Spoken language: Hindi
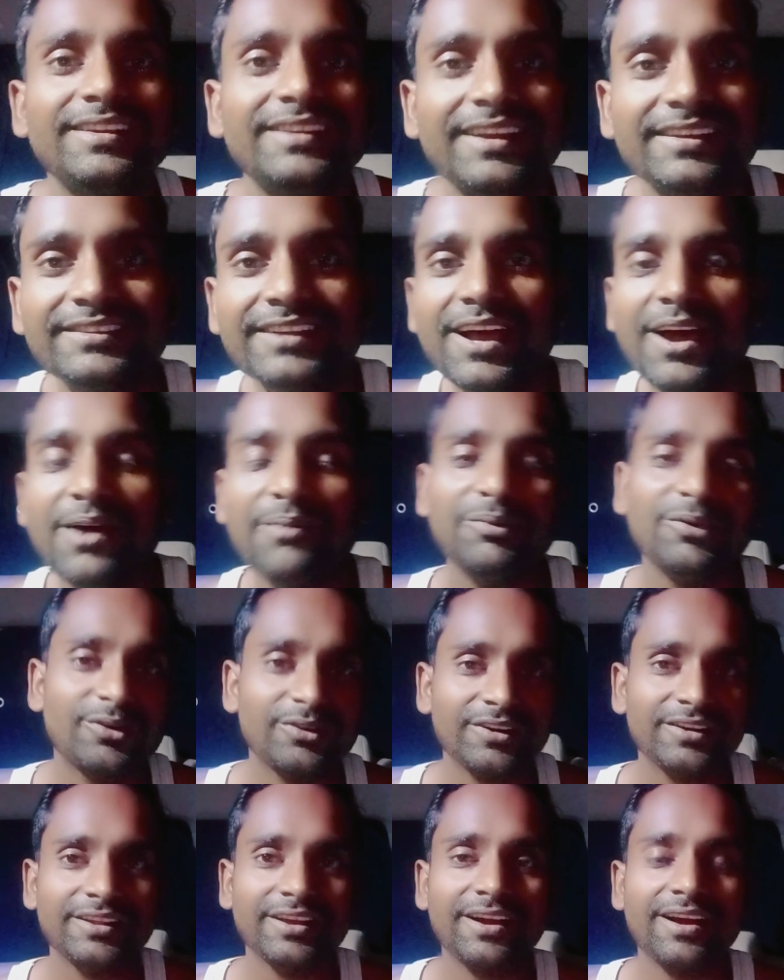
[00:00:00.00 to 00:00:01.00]
जैसा आप लोगों
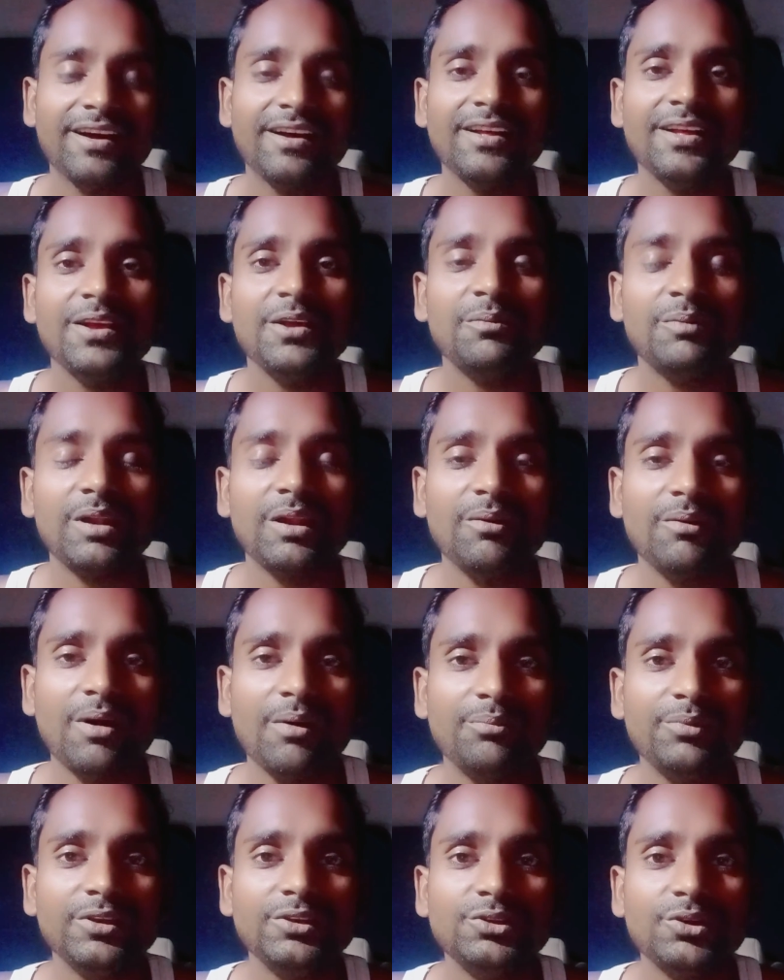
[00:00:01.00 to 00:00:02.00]
ने देखा मतलब
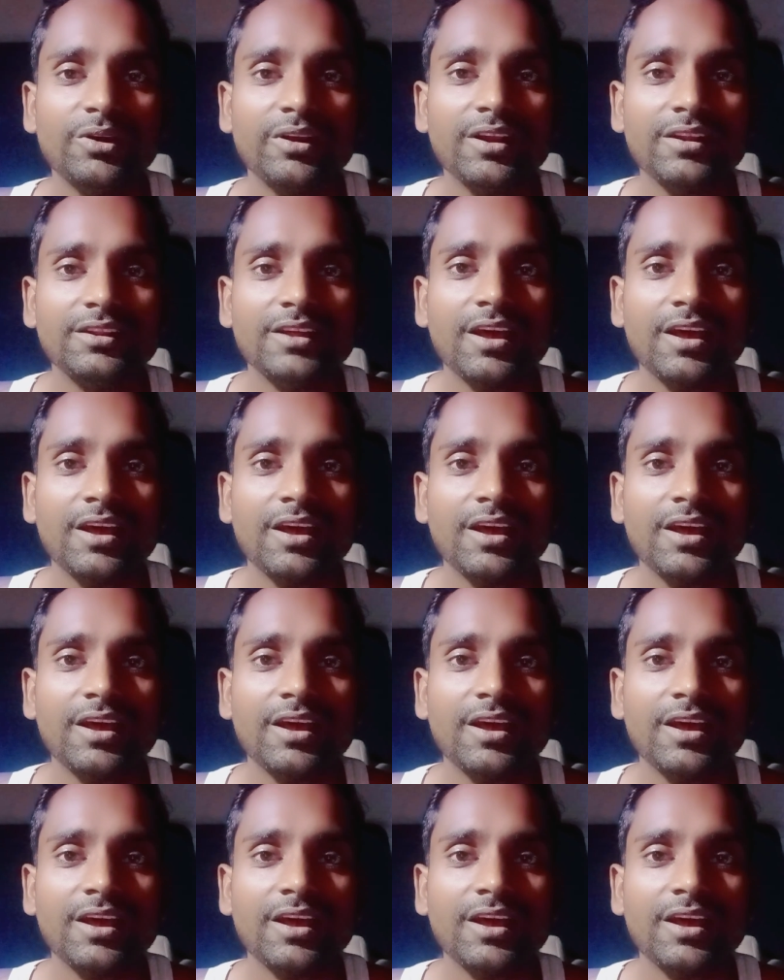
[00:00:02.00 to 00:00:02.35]
अभी जो है ना